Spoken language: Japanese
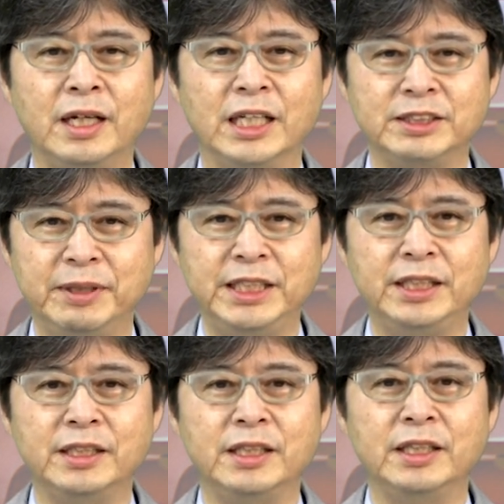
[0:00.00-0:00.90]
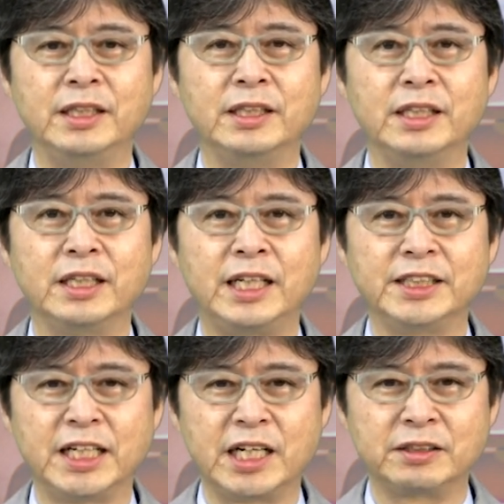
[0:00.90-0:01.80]
はじめに経
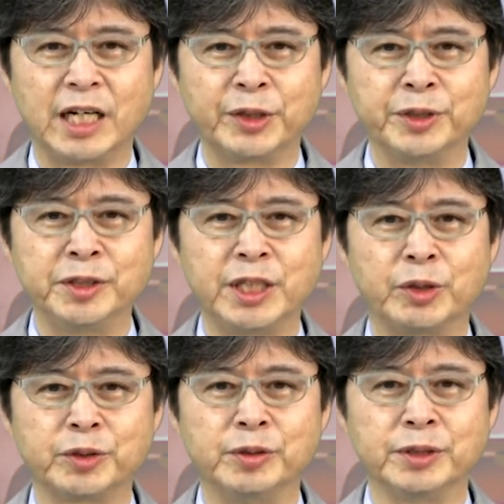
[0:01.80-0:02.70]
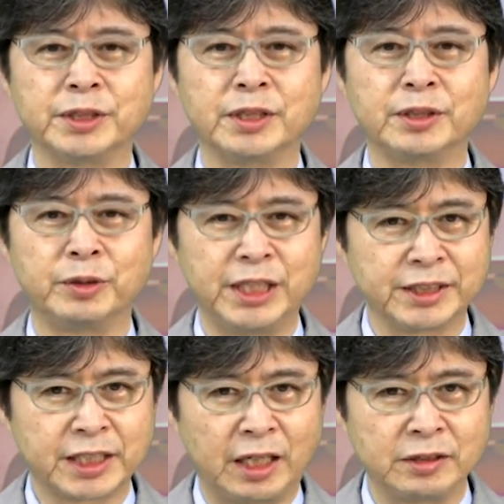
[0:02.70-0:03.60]
済学がどのようなことを取り
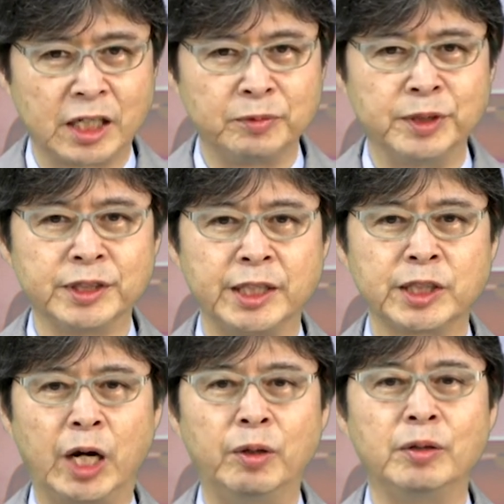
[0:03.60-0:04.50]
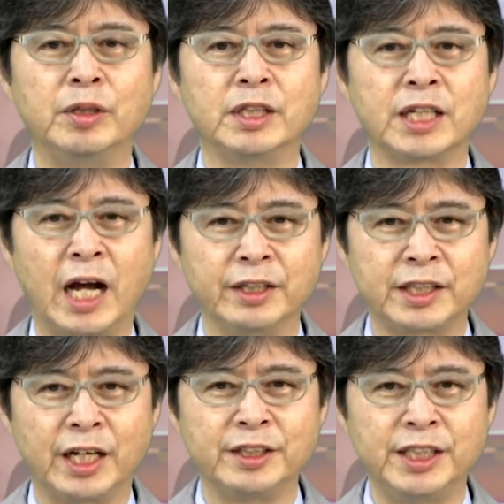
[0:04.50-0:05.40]
扱う学問なのかを簡
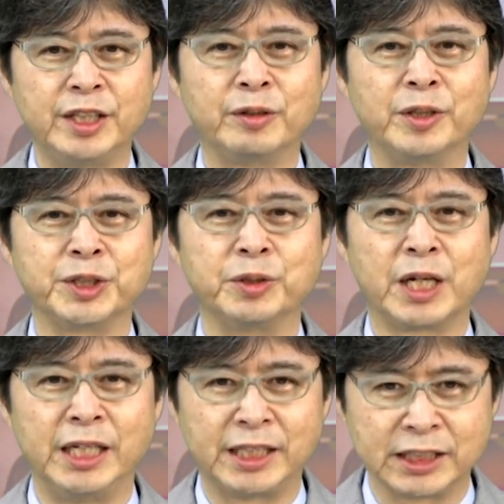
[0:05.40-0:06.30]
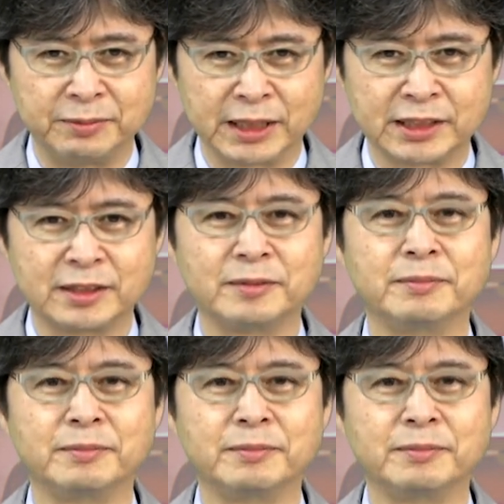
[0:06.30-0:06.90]
単にご紹介いたします